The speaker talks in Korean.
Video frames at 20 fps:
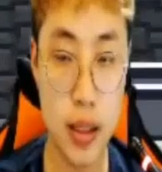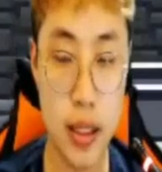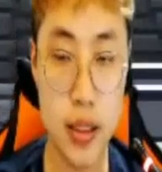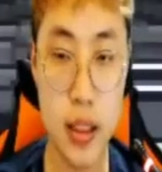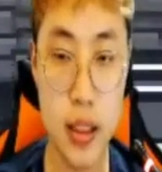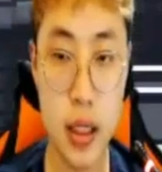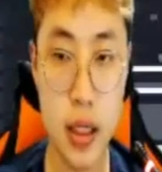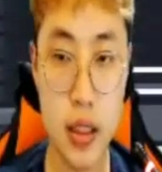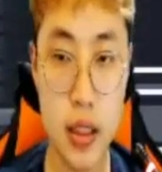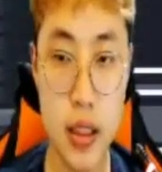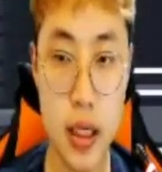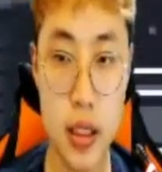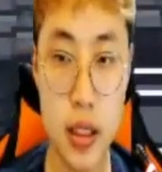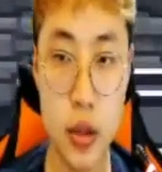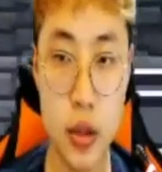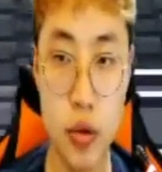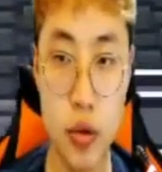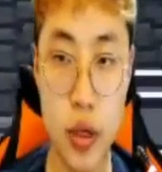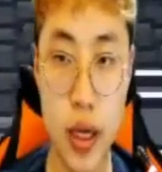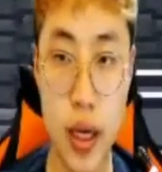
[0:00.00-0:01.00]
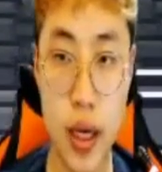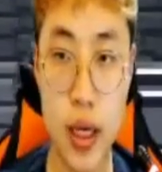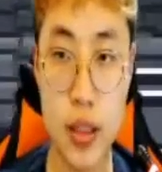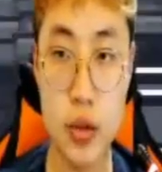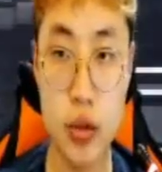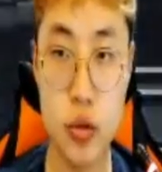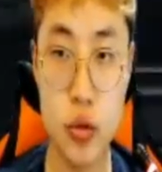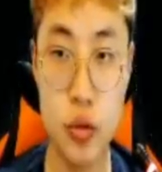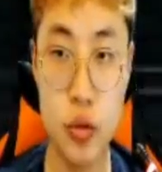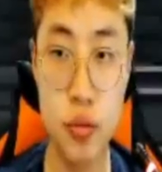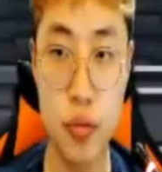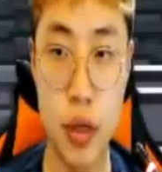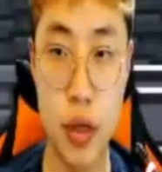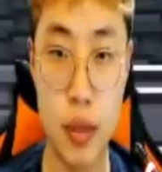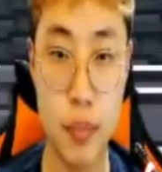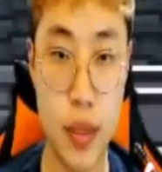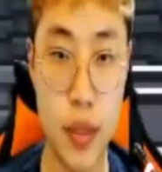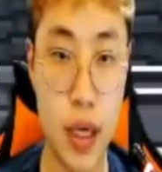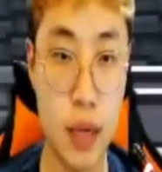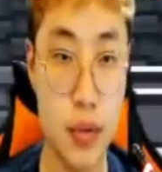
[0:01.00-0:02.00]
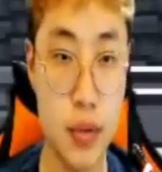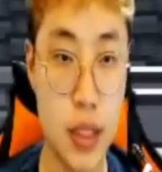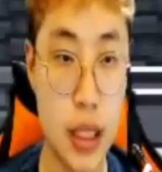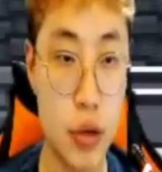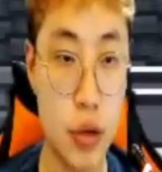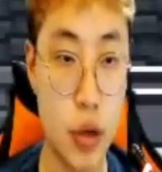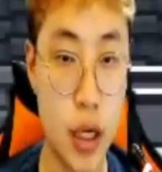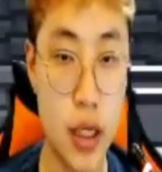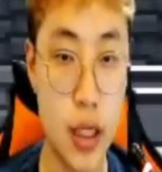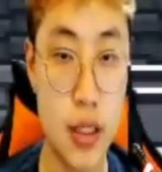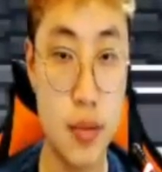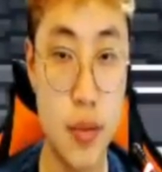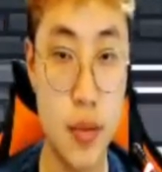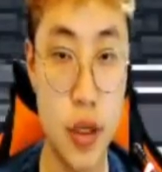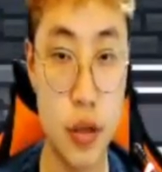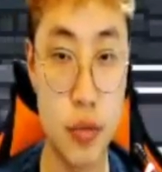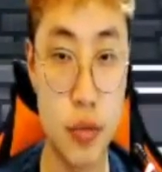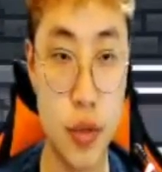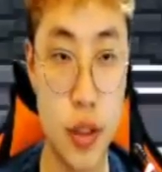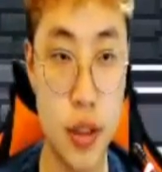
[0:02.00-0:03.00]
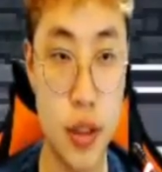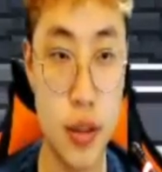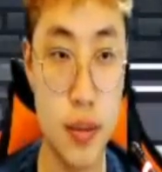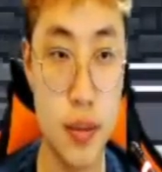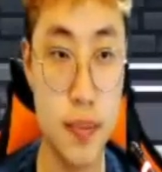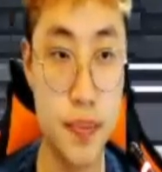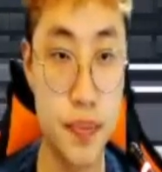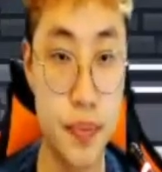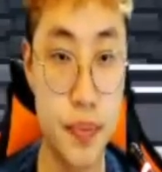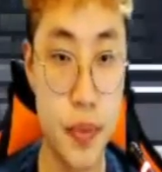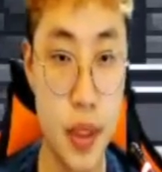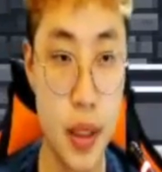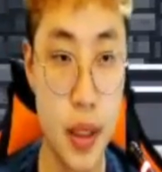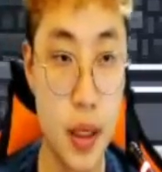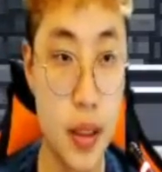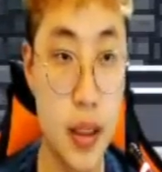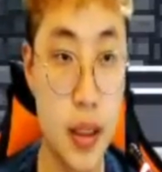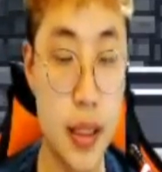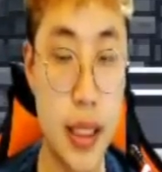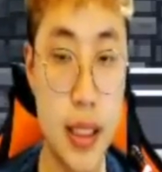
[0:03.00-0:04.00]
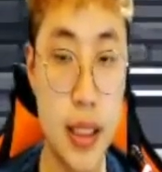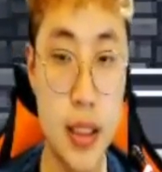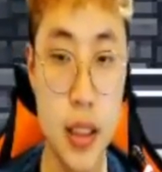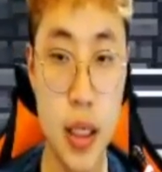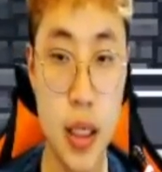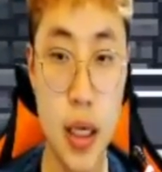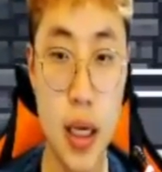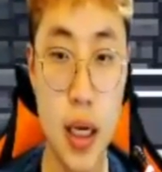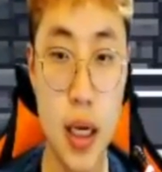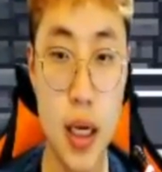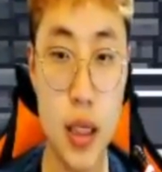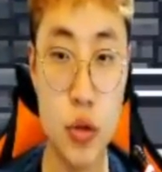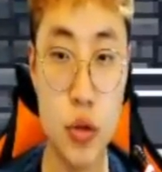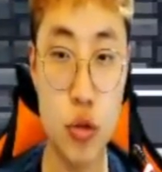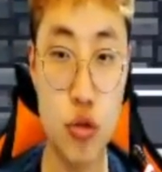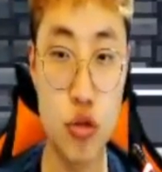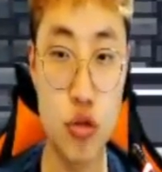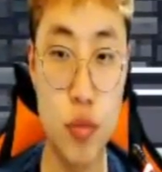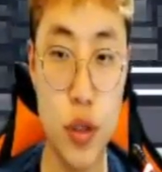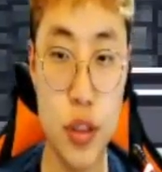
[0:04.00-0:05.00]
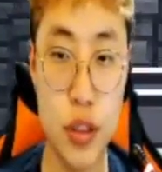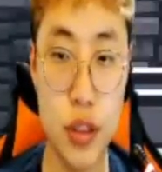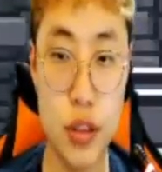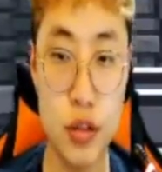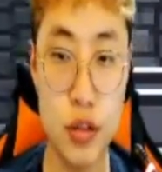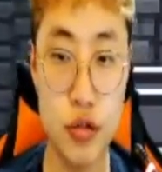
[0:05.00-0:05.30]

대시기를 잘 이용을 해가지고 좀 막 피하면서 하도록 하겠습니다 여러분들 네, 대시기가 총 두 번씩